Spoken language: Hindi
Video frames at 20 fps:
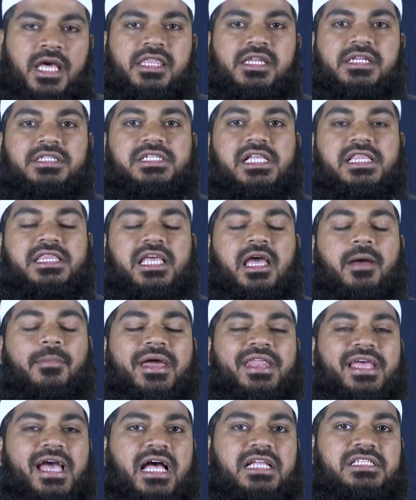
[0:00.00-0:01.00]
नादरीन चलते हैं
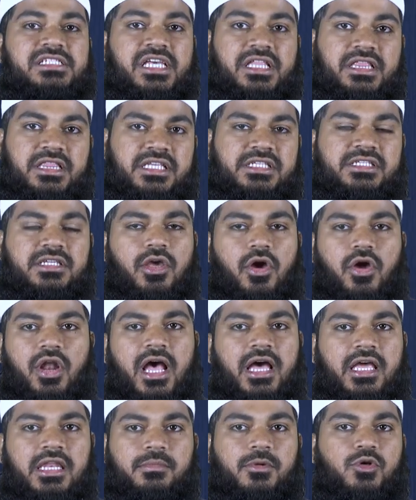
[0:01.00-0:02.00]
हमारे आज के तीसरे और
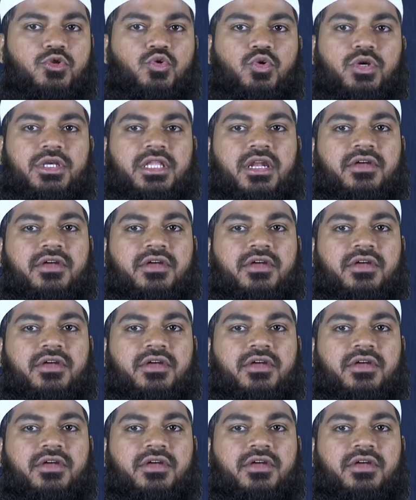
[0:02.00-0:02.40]
आखिरी मौजू की